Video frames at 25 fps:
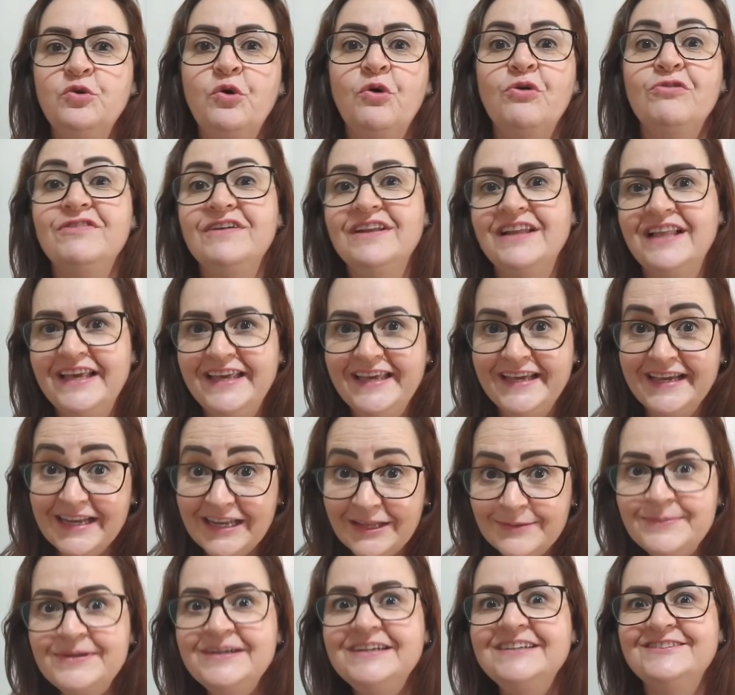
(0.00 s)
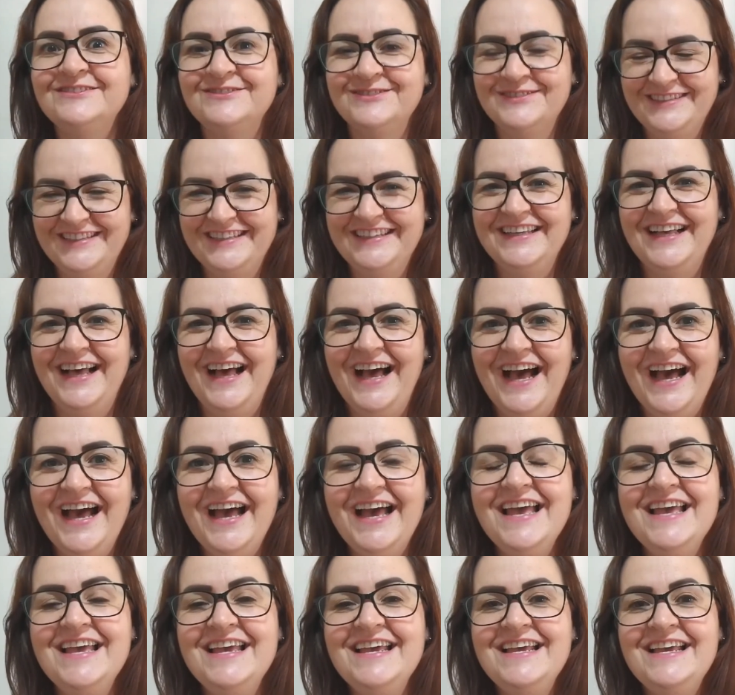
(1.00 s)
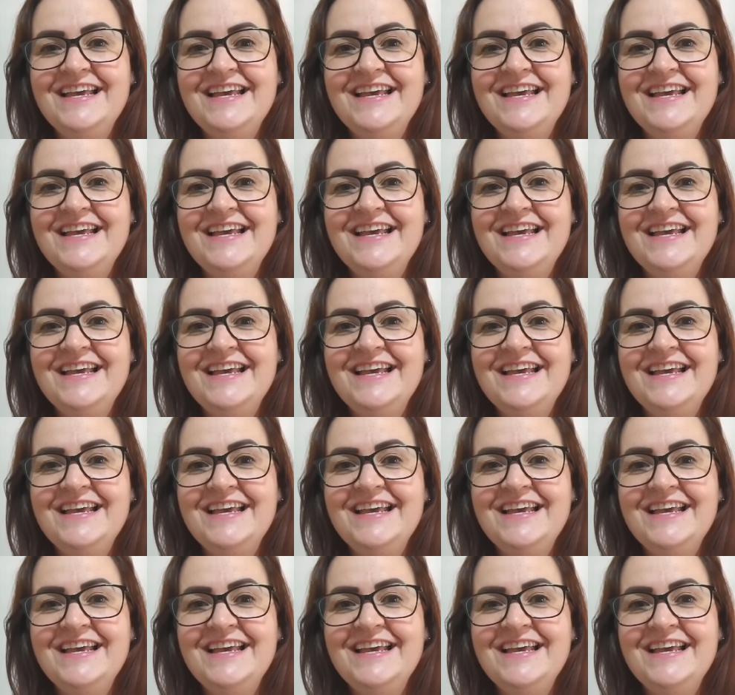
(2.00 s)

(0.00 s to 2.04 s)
novo ela reclamando. Tá?